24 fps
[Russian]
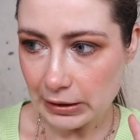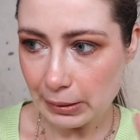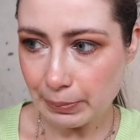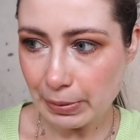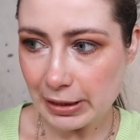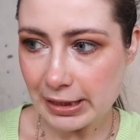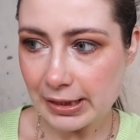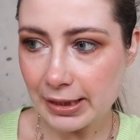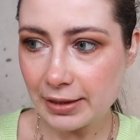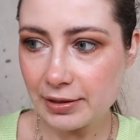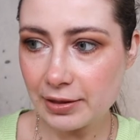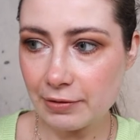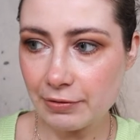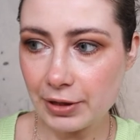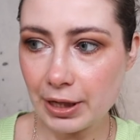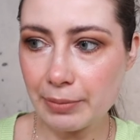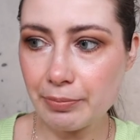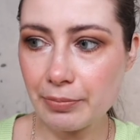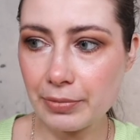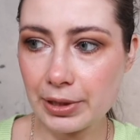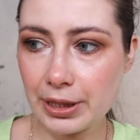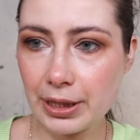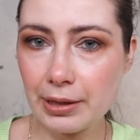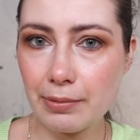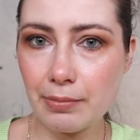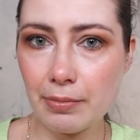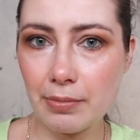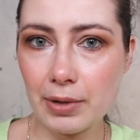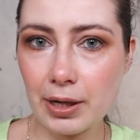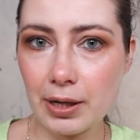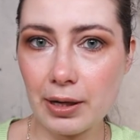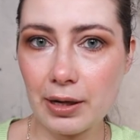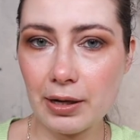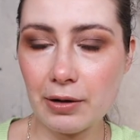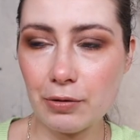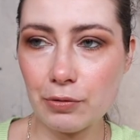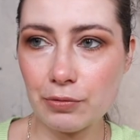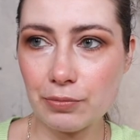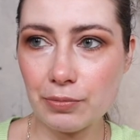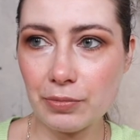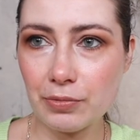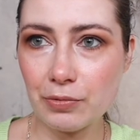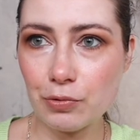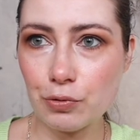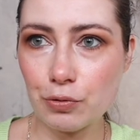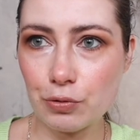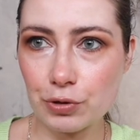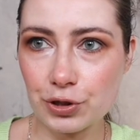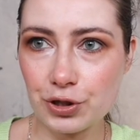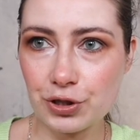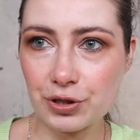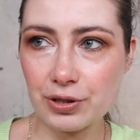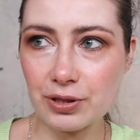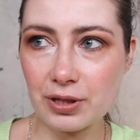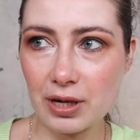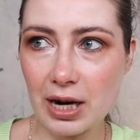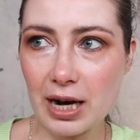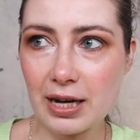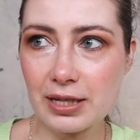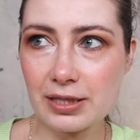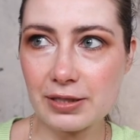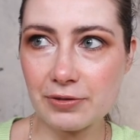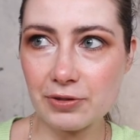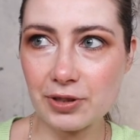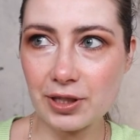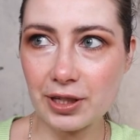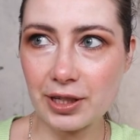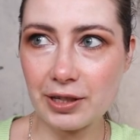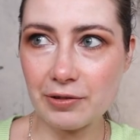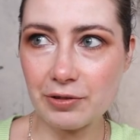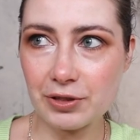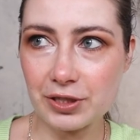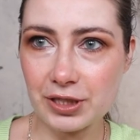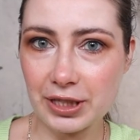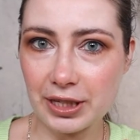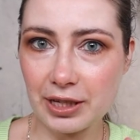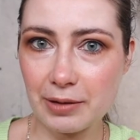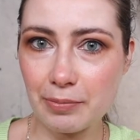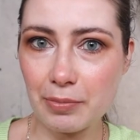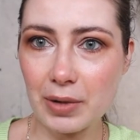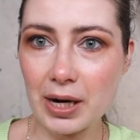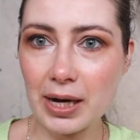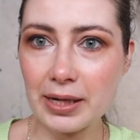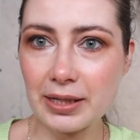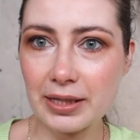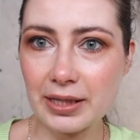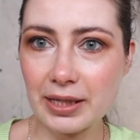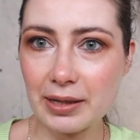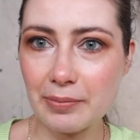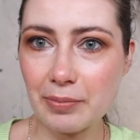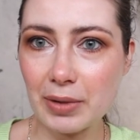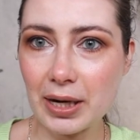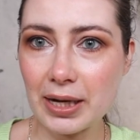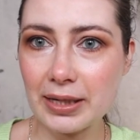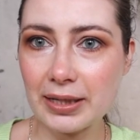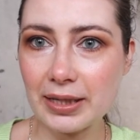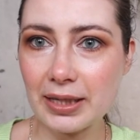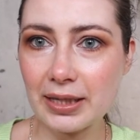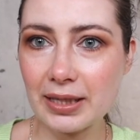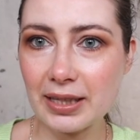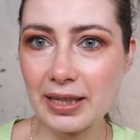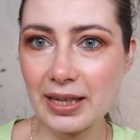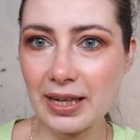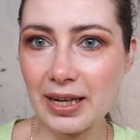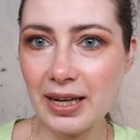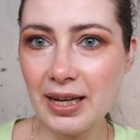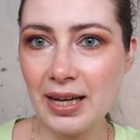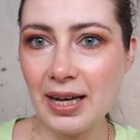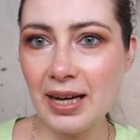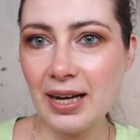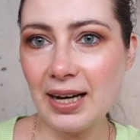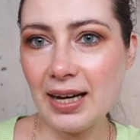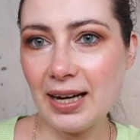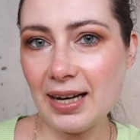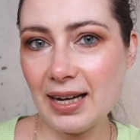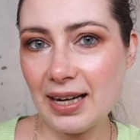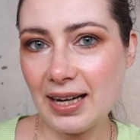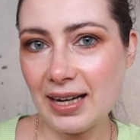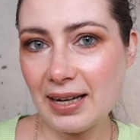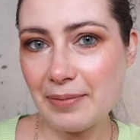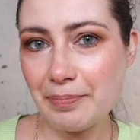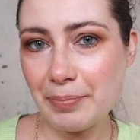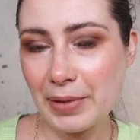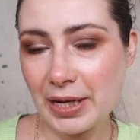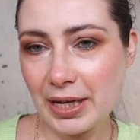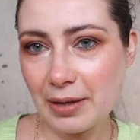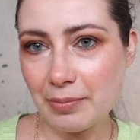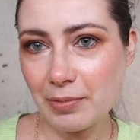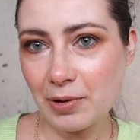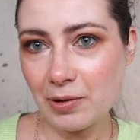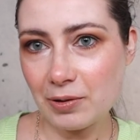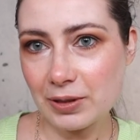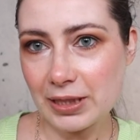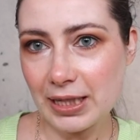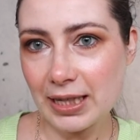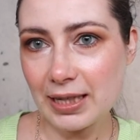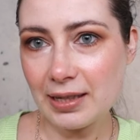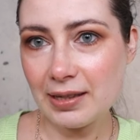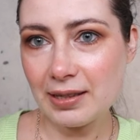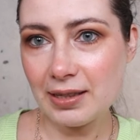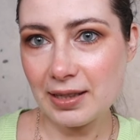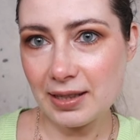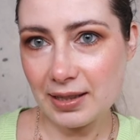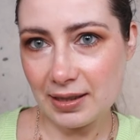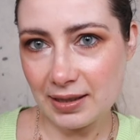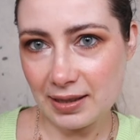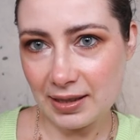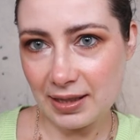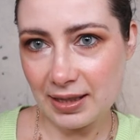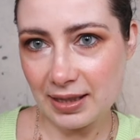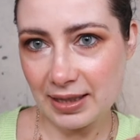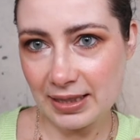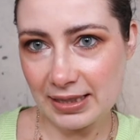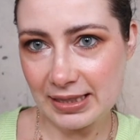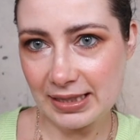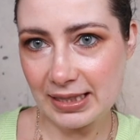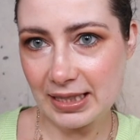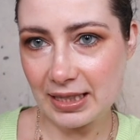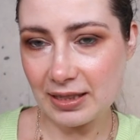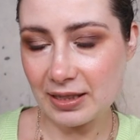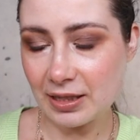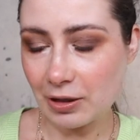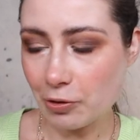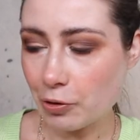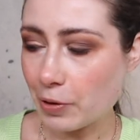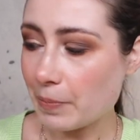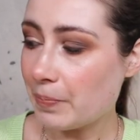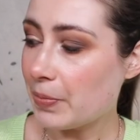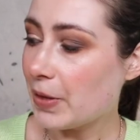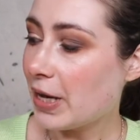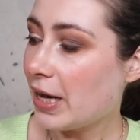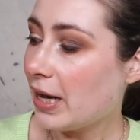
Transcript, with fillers: последнее время мне а, очень нравятся вот такие вот всякие маленькие-маленькие такие минимал, да, э, стиль такой.